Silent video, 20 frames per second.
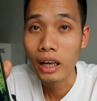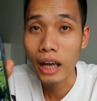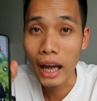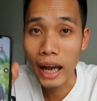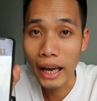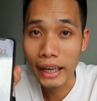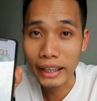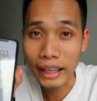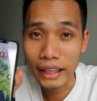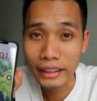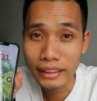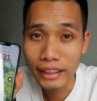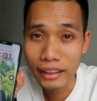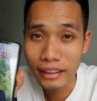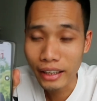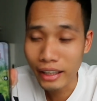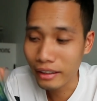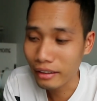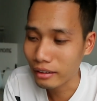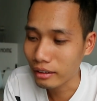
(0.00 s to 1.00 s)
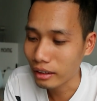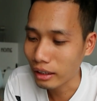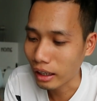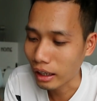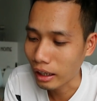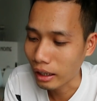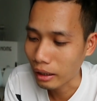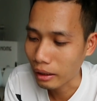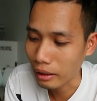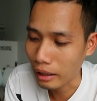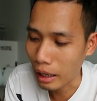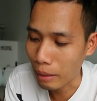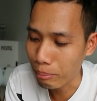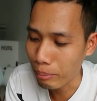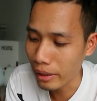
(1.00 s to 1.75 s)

hai cái tiện ích à, đèn